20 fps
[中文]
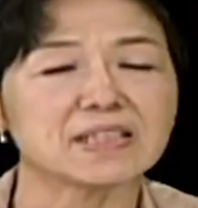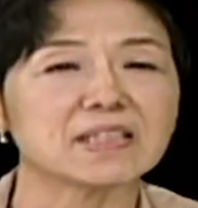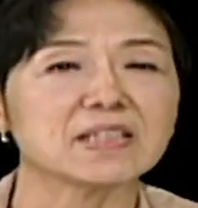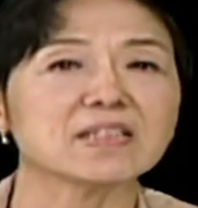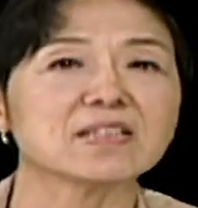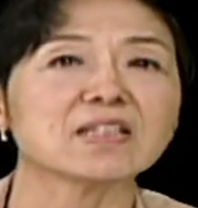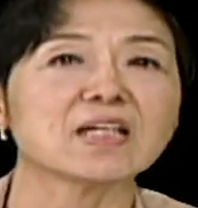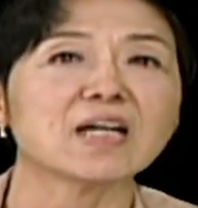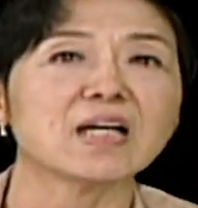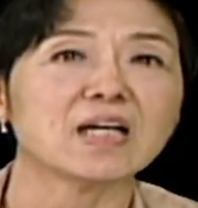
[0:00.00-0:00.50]

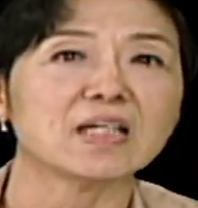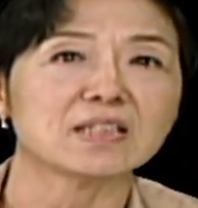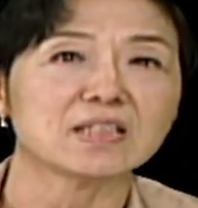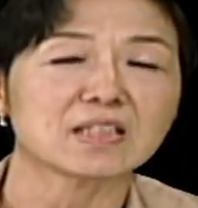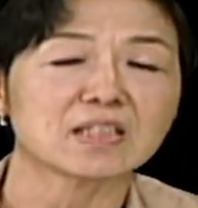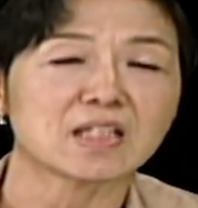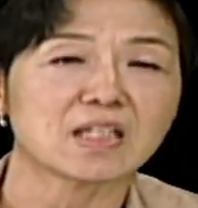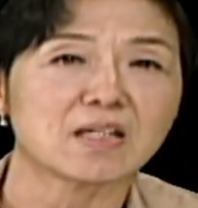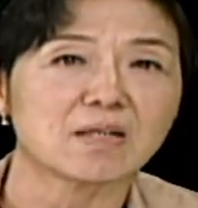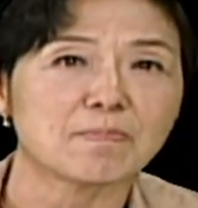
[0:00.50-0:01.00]
子的
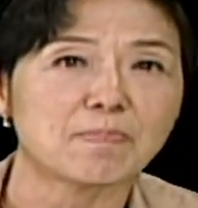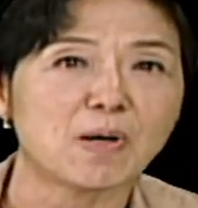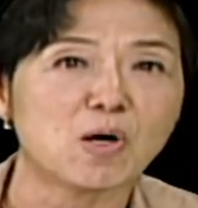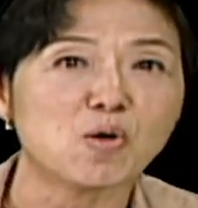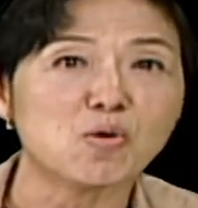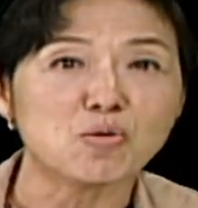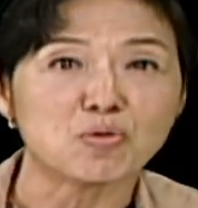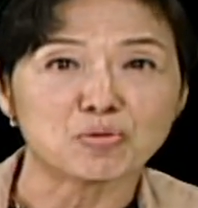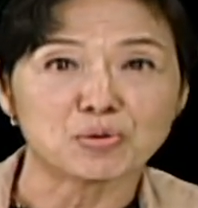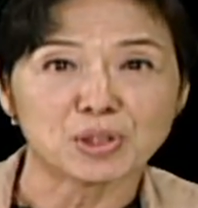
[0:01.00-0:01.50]
这个
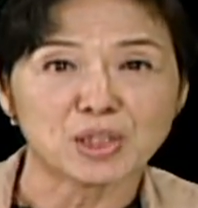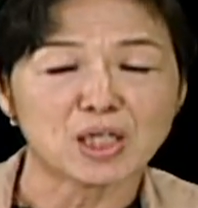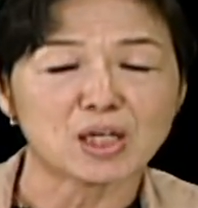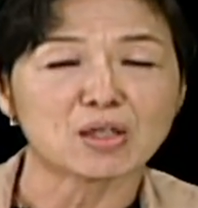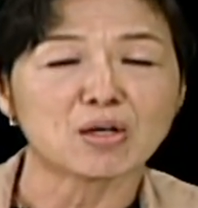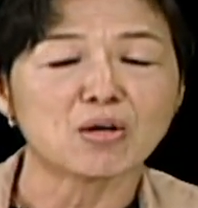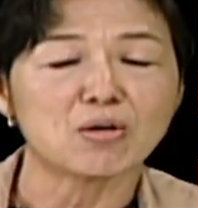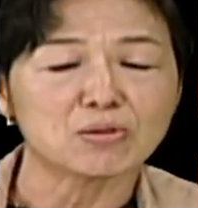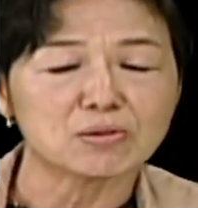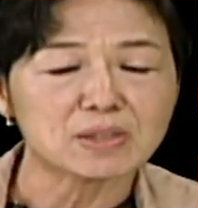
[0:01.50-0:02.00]
澎湖的
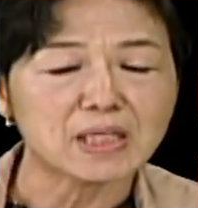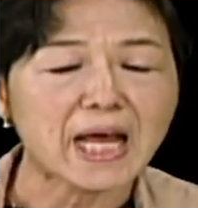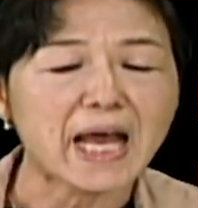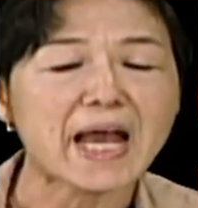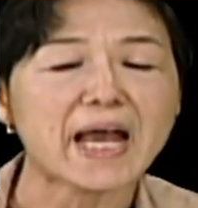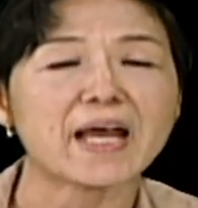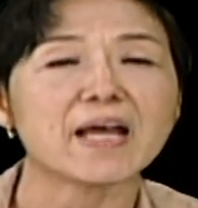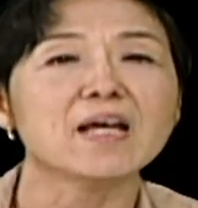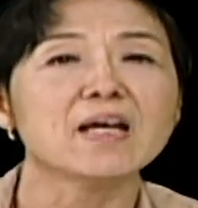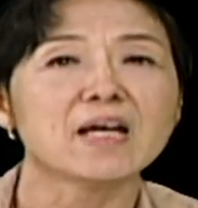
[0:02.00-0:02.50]
空
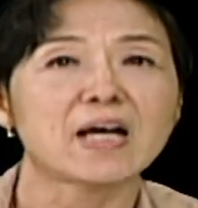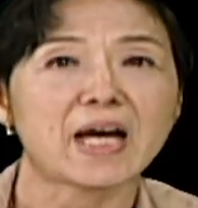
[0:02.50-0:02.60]
难，